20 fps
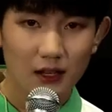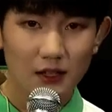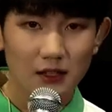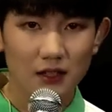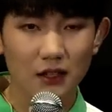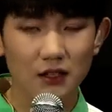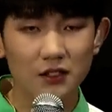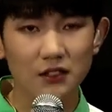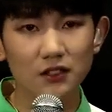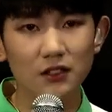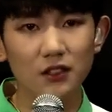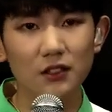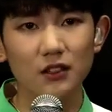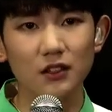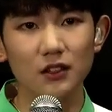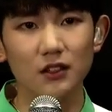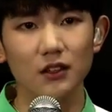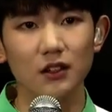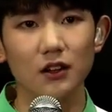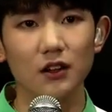曾经的
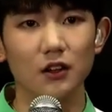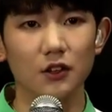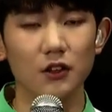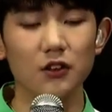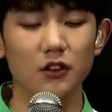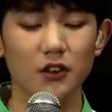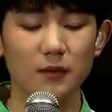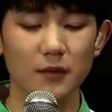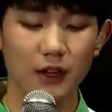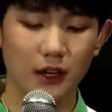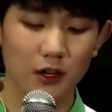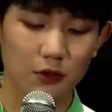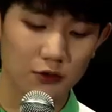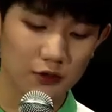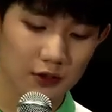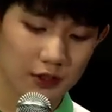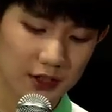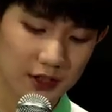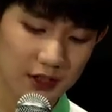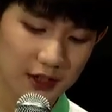你可能有那么一个
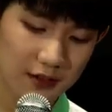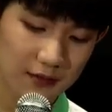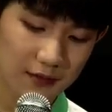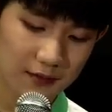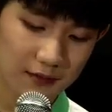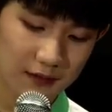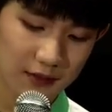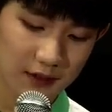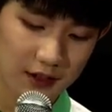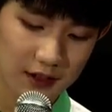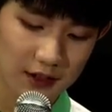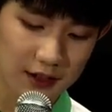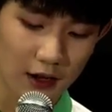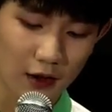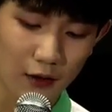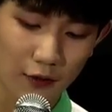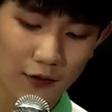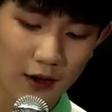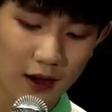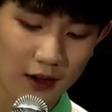瞬间。想要
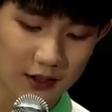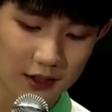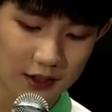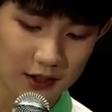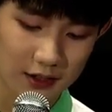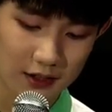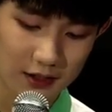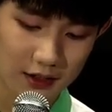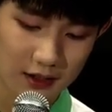放弃，